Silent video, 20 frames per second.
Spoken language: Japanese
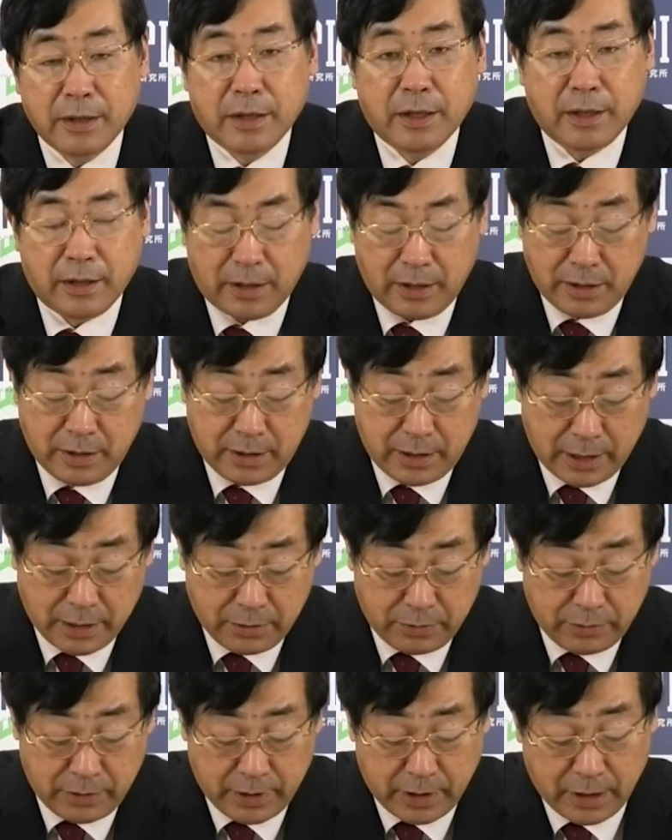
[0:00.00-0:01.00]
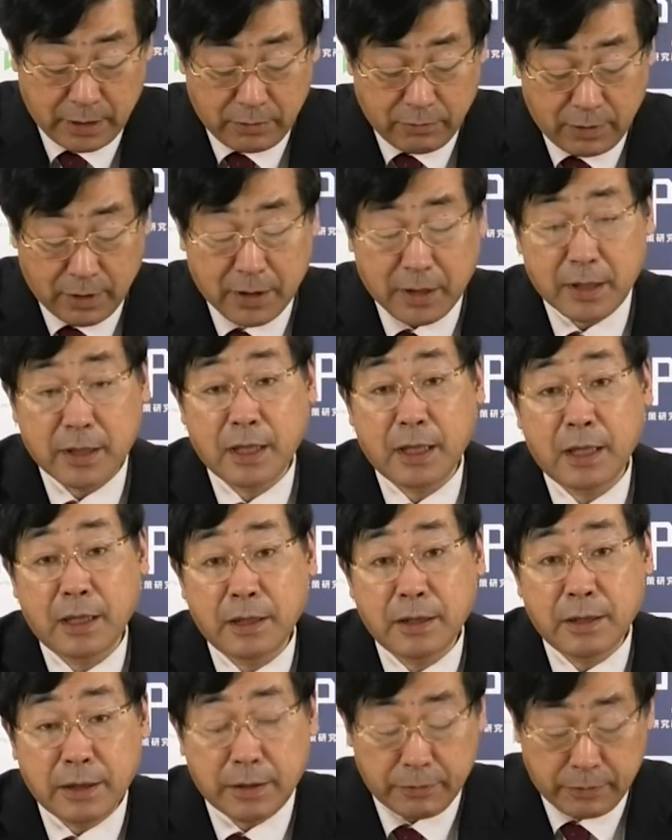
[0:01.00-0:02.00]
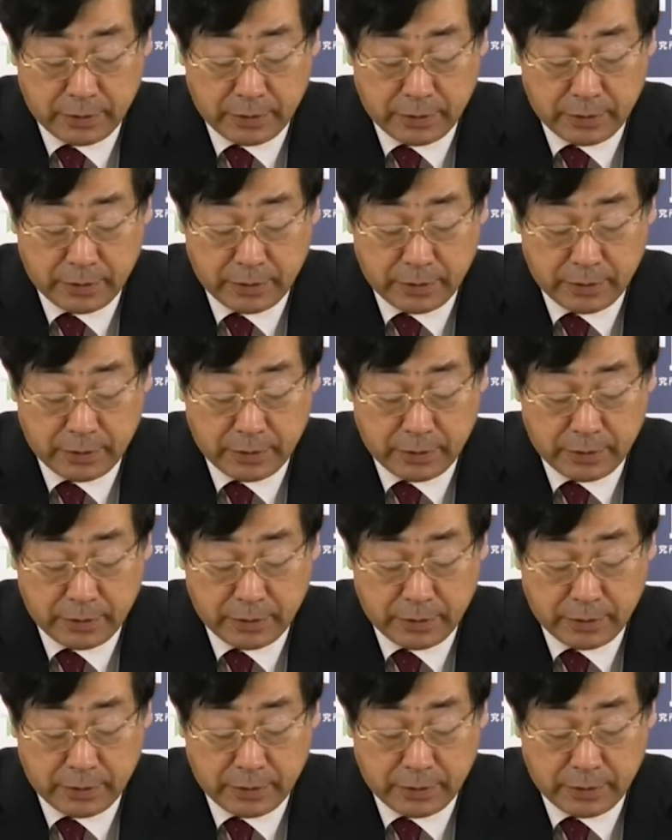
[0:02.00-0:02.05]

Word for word: 経験した人でないとわからない